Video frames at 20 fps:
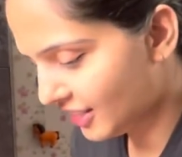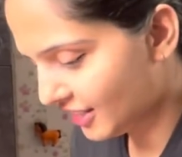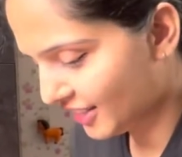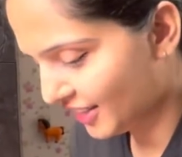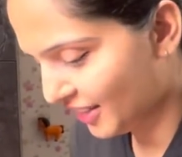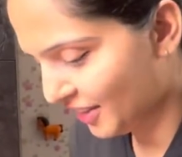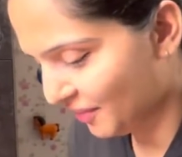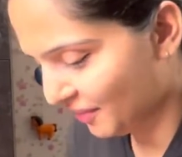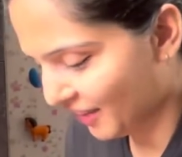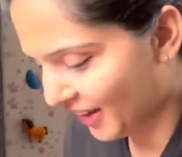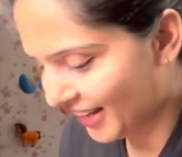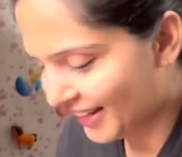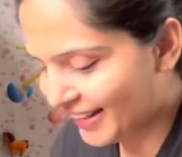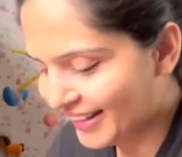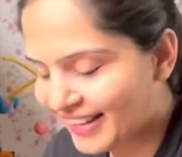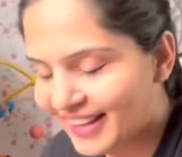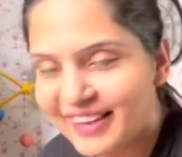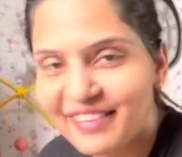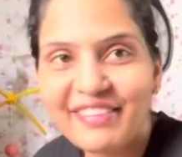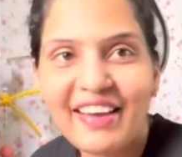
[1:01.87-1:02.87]
लगने
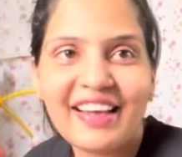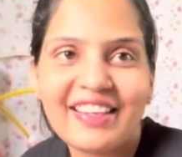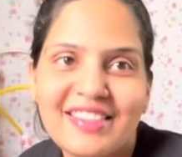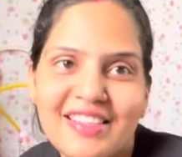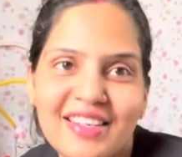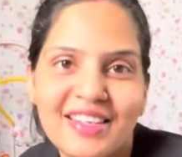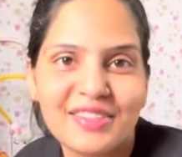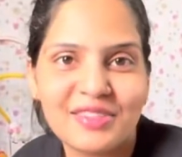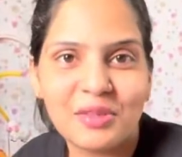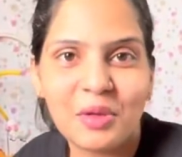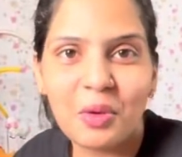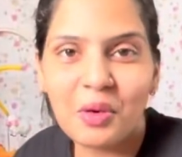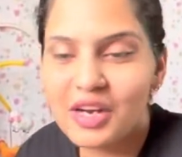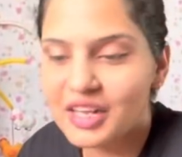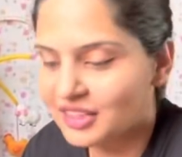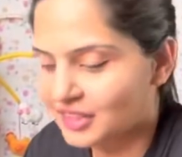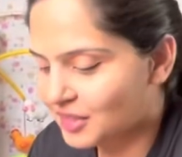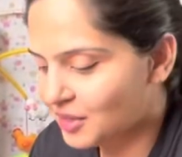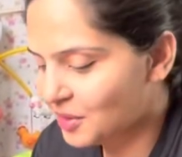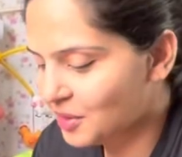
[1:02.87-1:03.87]
वाली है वैक्सीन इसको
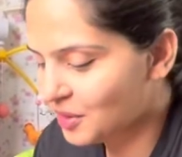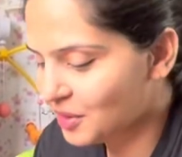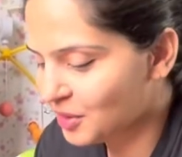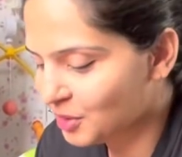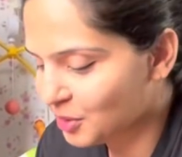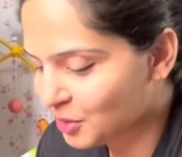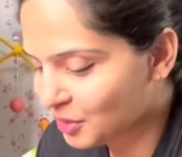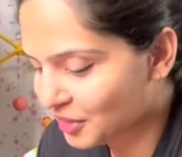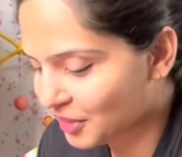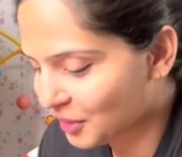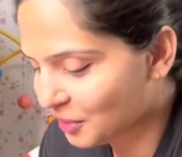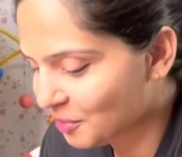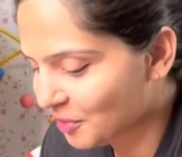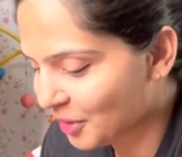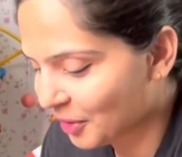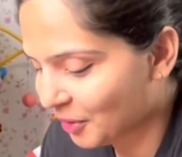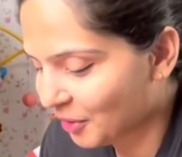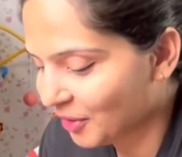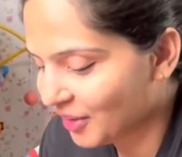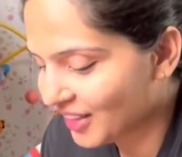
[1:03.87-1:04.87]
लगते है और डर
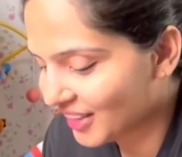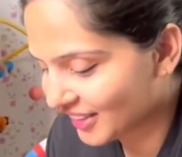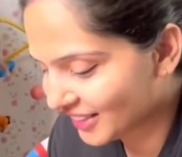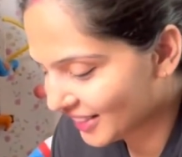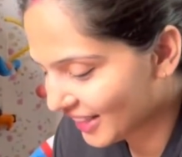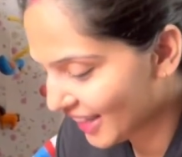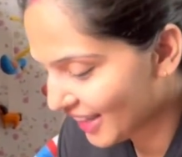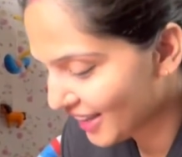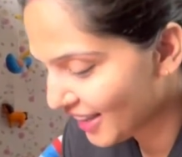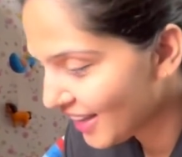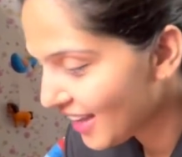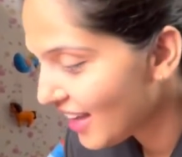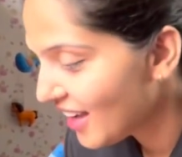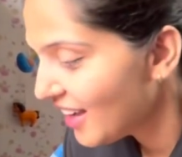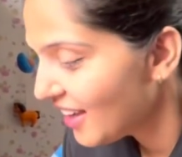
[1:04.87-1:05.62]
मेरे को लगता है